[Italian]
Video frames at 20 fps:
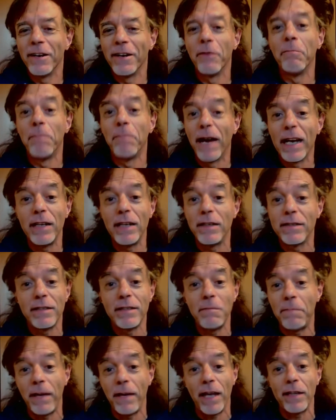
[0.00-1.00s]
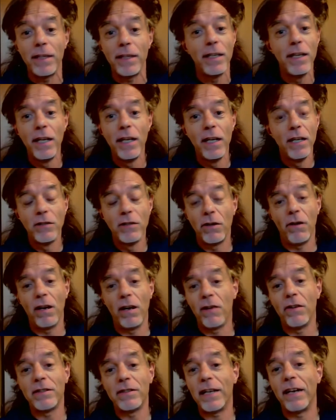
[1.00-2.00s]
non paghi gli stipendi, c'è
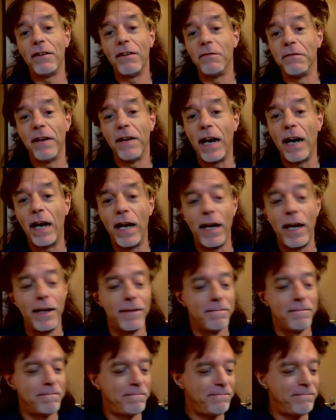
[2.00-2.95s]
qualcosa che non va, eh?